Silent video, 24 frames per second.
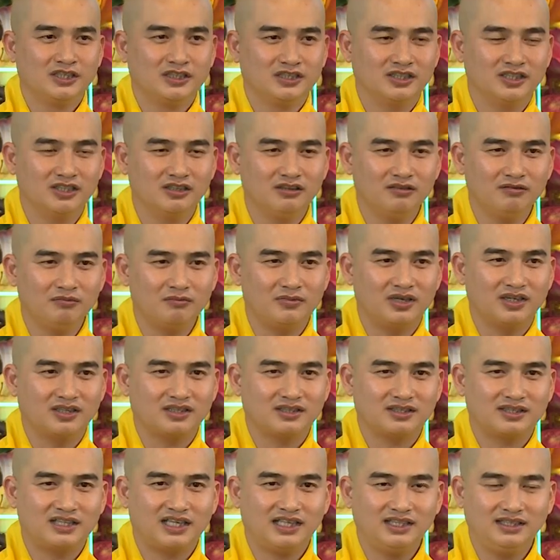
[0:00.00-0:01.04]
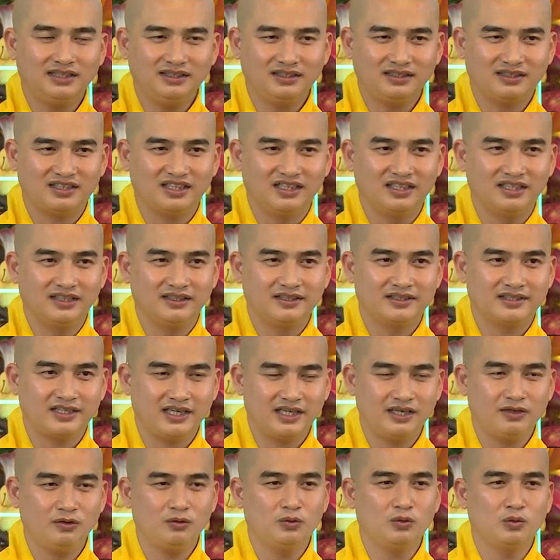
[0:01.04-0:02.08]
những bậc thánh tỳ
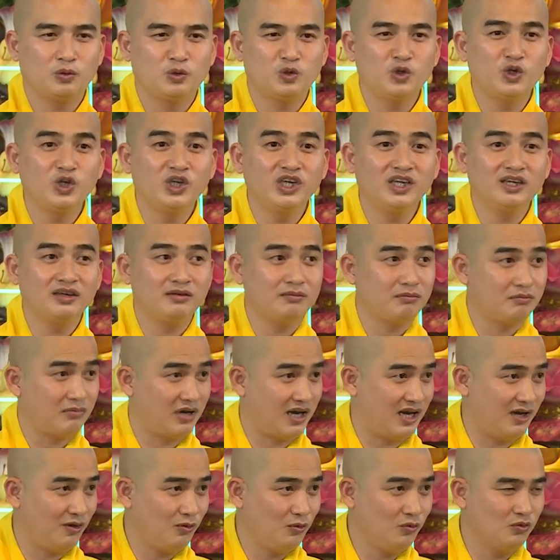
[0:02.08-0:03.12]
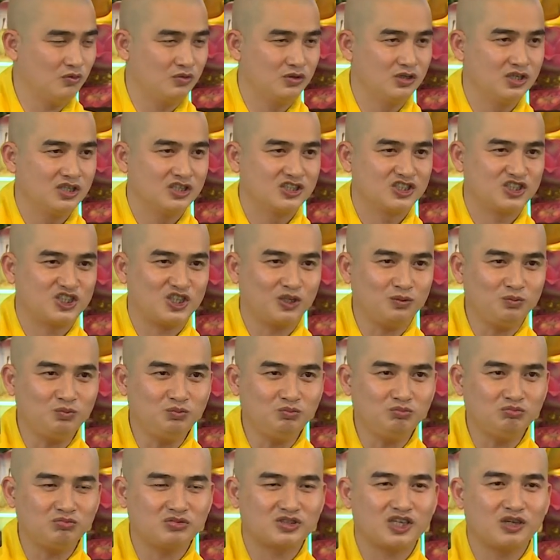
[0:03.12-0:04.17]
kheo khuyên bảo
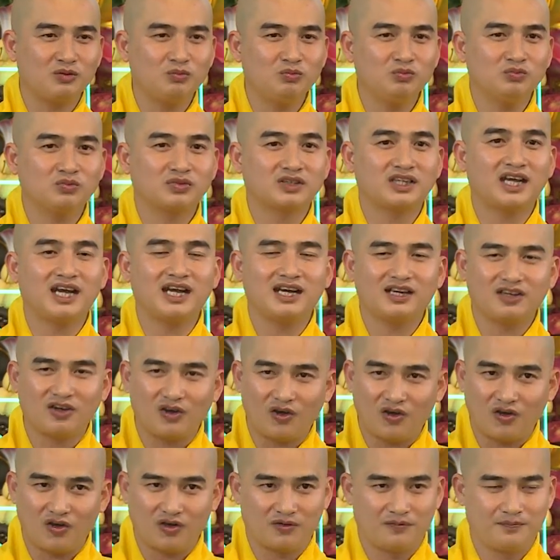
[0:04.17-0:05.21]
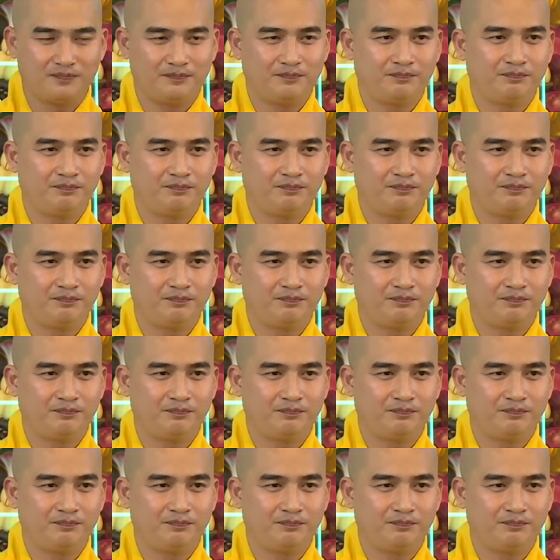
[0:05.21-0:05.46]
sống trong tăng đoàn